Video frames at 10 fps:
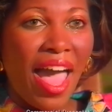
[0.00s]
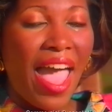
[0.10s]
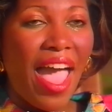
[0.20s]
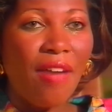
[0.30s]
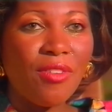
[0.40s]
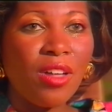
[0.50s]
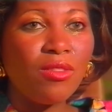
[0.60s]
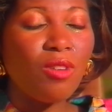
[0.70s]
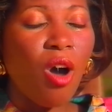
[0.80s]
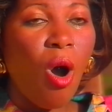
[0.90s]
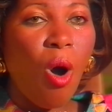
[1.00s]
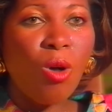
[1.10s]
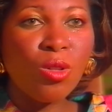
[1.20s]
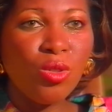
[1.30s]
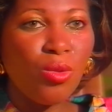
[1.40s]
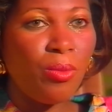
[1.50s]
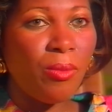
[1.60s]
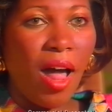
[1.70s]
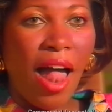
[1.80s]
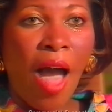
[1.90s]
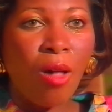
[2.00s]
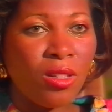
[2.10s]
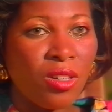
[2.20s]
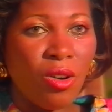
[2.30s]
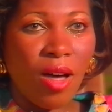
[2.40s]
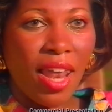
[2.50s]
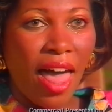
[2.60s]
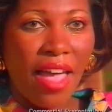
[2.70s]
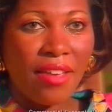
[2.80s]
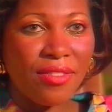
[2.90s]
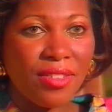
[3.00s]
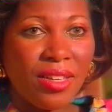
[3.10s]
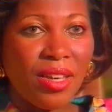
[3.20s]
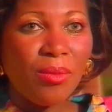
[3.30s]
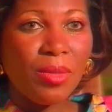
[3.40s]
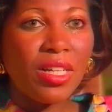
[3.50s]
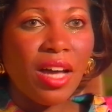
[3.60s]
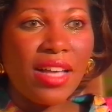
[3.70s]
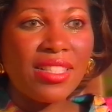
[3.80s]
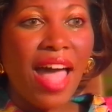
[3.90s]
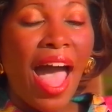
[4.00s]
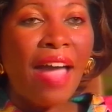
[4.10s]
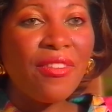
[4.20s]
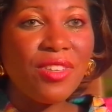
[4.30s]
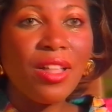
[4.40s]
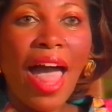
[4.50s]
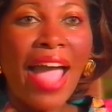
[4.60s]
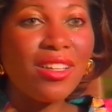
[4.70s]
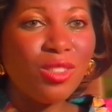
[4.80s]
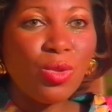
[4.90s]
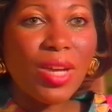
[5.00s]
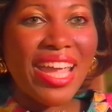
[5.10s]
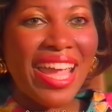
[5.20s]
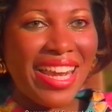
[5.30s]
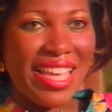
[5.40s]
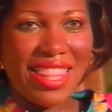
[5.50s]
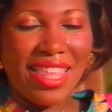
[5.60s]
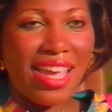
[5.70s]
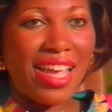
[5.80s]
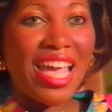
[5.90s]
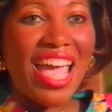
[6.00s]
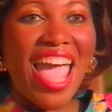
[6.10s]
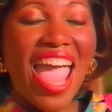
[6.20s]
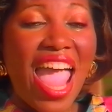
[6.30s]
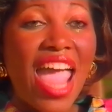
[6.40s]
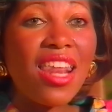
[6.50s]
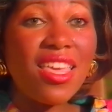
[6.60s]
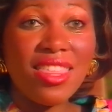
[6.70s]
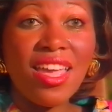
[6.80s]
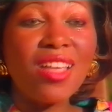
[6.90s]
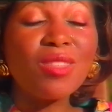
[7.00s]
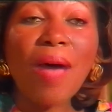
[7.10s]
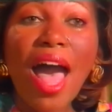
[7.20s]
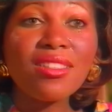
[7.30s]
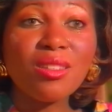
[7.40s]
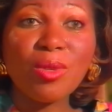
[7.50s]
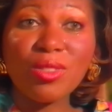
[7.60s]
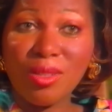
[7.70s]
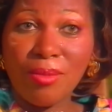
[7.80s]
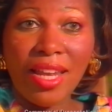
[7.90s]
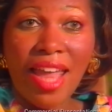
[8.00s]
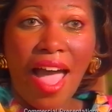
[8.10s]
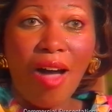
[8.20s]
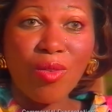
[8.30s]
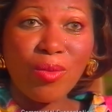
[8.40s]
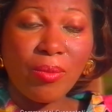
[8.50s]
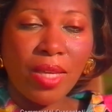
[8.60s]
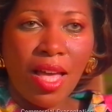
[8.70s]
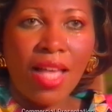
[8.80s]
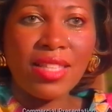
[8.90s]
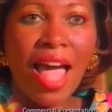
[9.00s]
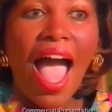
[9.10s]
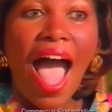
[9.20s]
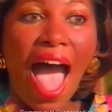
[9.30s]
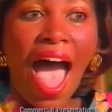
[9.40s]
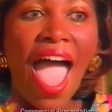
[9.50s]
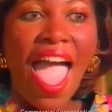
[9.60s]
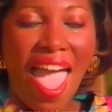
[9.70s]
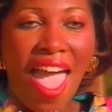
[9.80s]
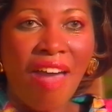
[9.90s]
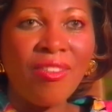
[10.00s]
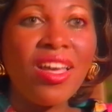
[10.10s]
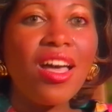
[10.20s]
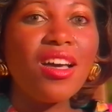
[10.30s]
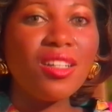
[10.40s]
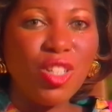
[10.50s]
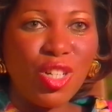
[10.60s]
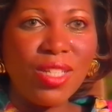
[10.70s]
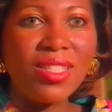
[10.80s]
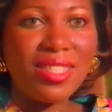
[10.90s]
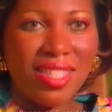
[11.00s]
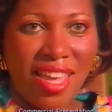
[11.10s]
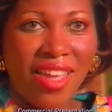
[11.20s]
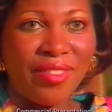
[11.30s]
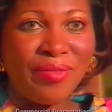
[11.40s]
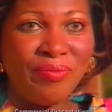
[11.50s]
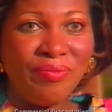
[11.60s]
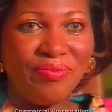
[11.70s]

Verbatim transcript: Ich habe eine ganz neue Lebenssicht, weil ich glaube, ich kann jetzt alles tun alles ist jetzt für mich möglich, denn ich habe gute Haut.